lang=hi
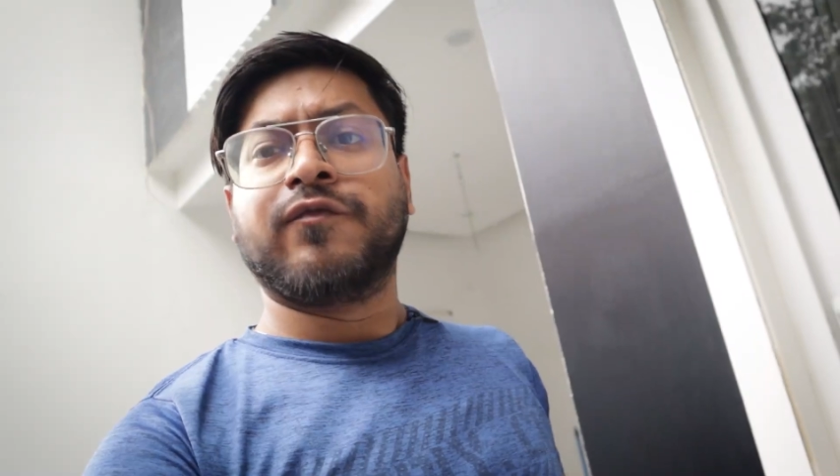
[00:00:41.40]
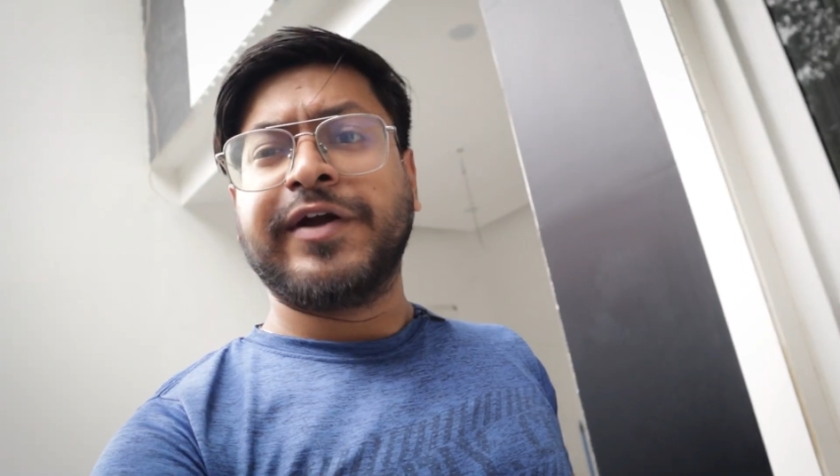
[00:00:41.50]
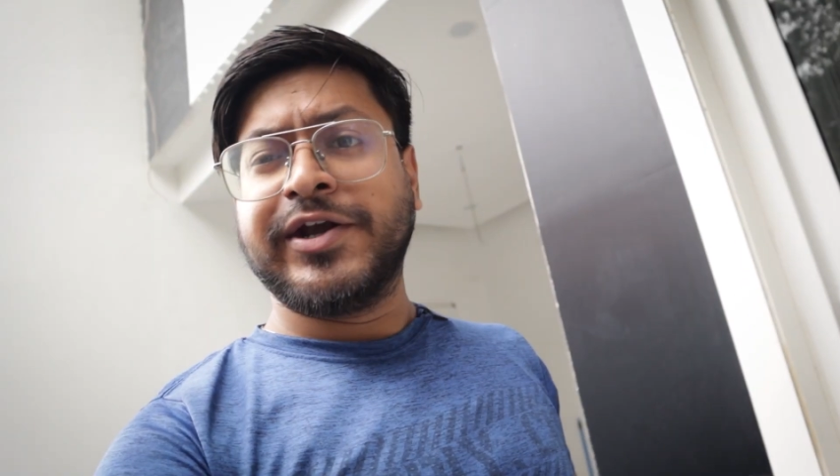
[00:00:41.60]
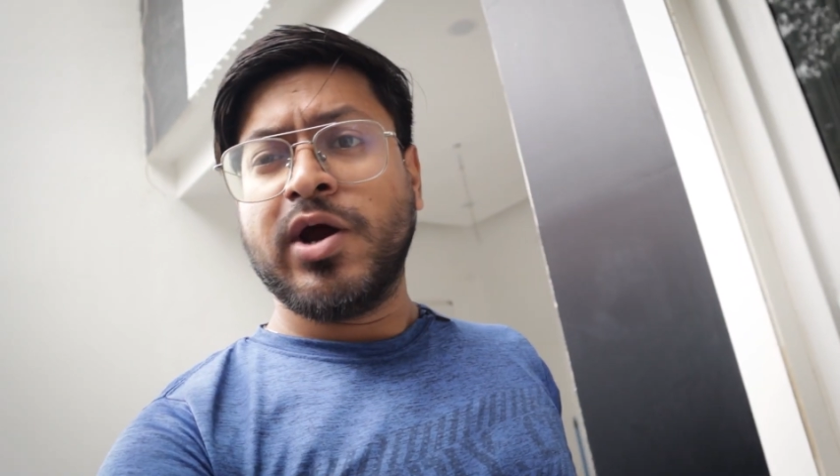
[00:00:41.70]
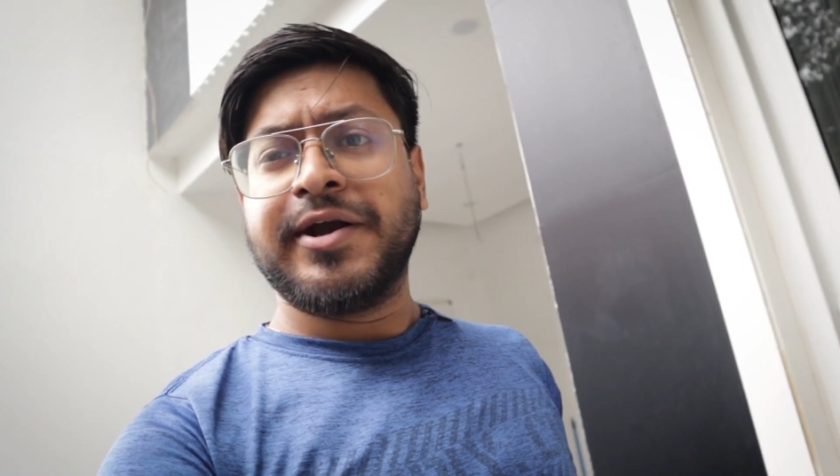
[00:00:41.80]

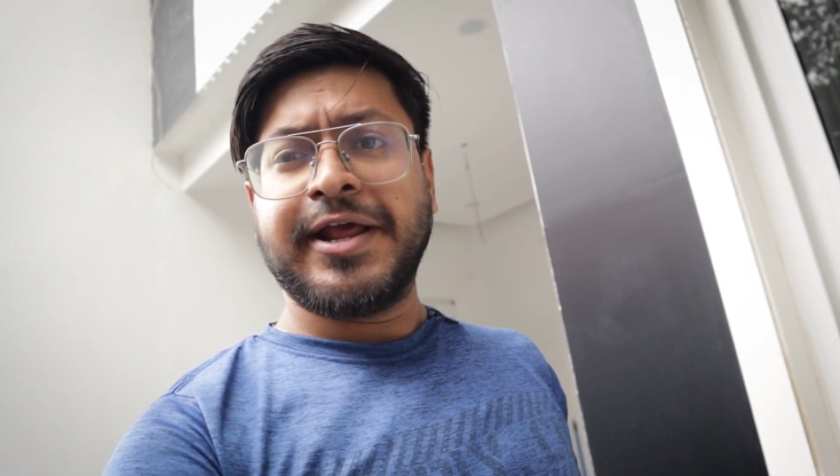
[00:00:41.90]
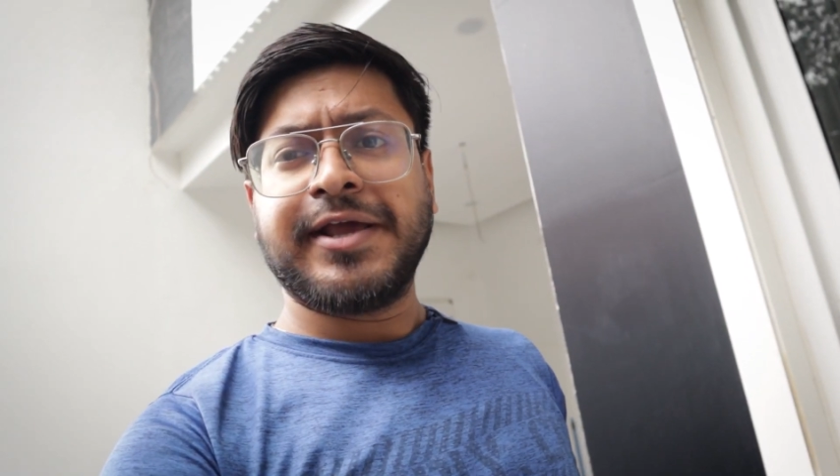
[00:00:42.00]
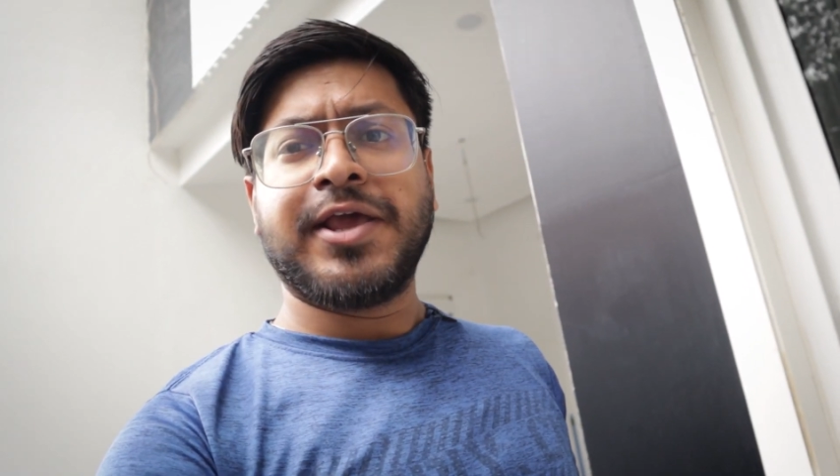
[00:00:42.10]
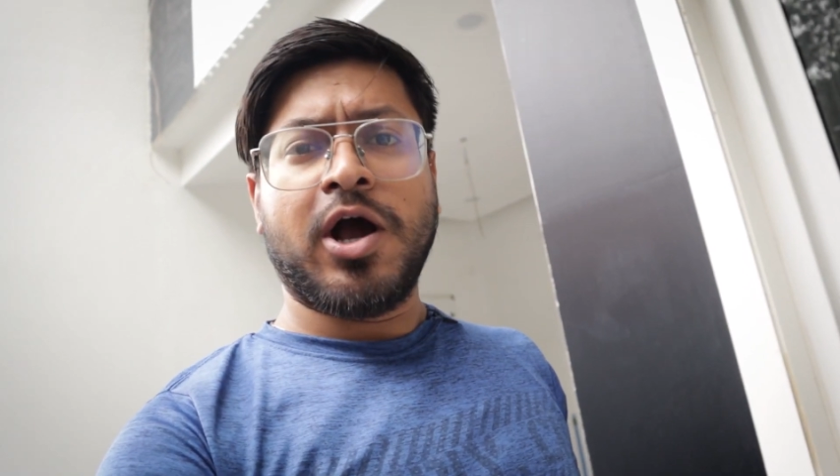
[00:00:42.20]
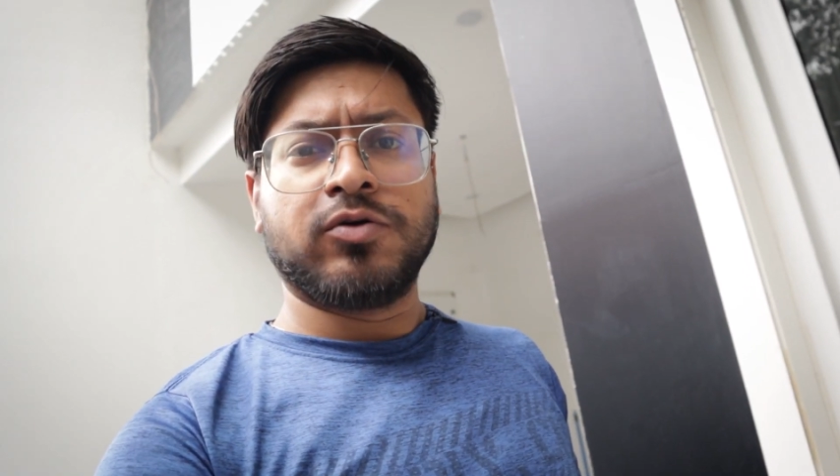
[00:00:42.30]
वीडियो
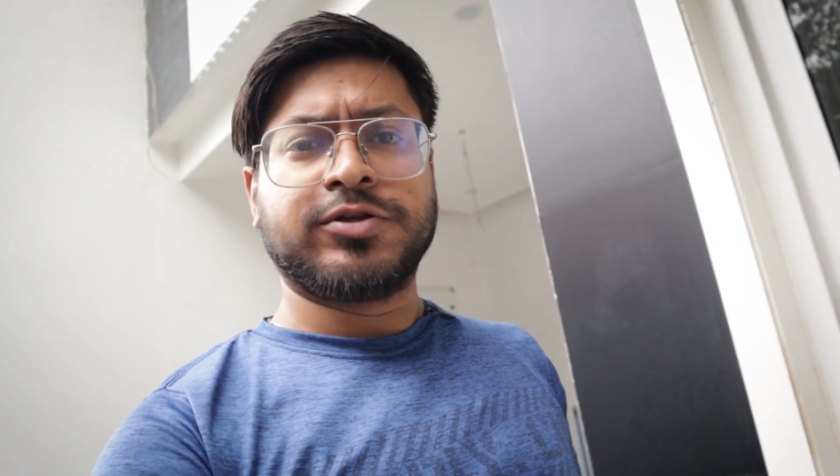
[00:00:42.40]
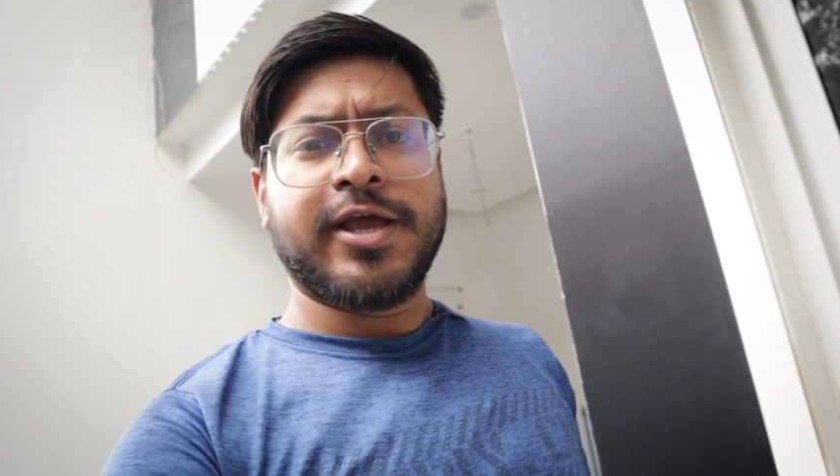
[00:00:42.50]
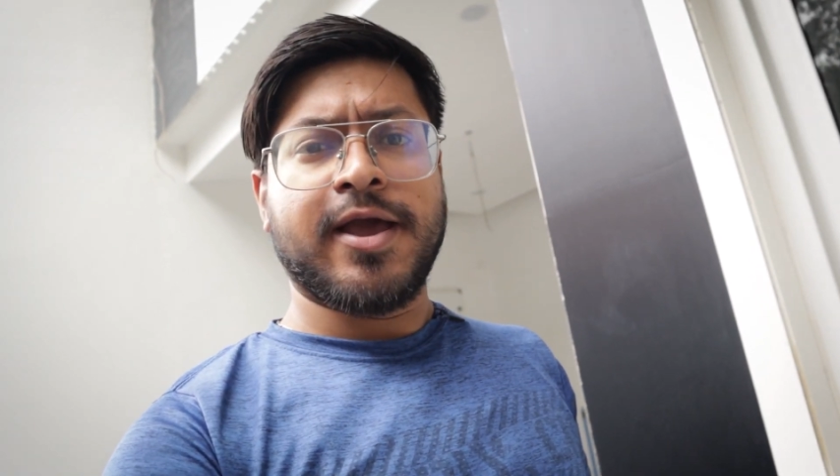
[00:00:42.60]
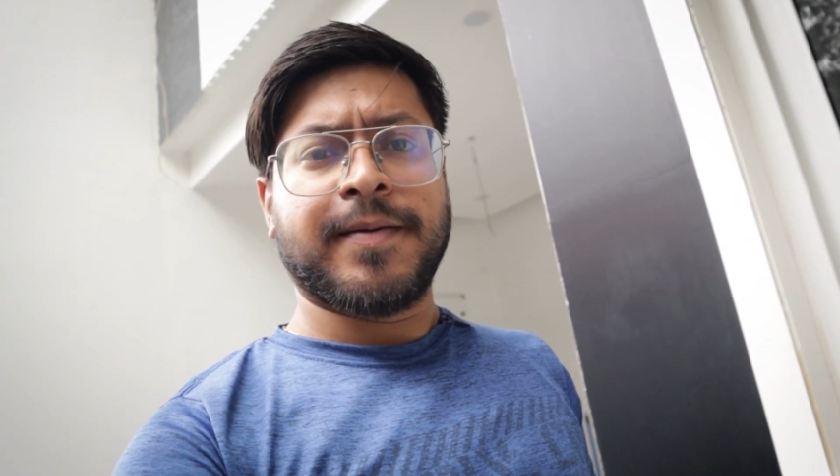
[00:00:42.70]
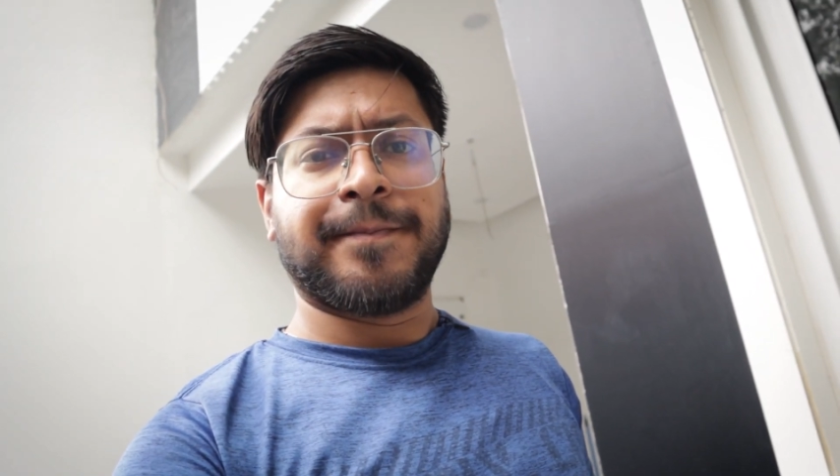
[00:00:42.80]
एडिटिंग क्या
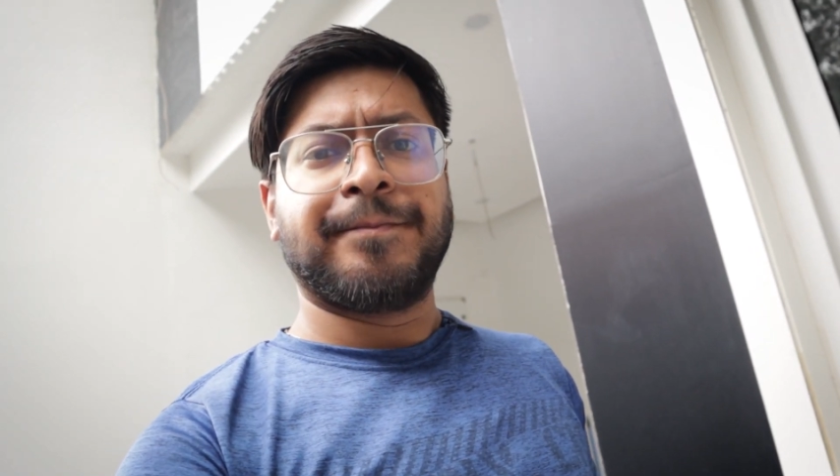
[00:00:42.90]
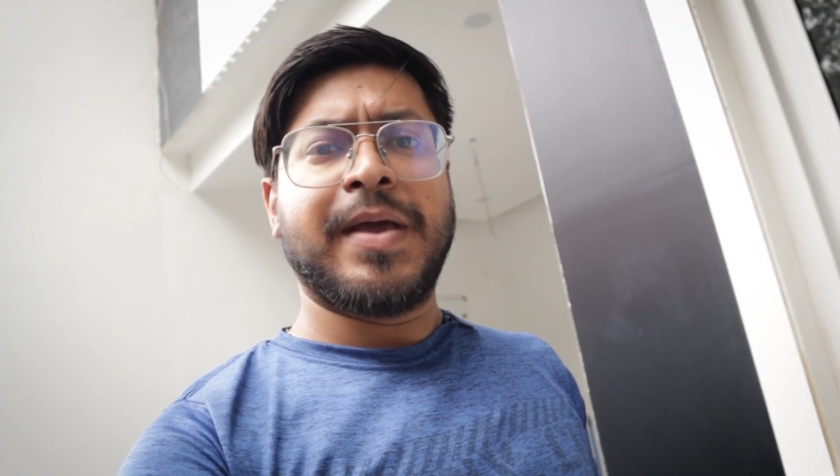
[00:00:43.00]
होती है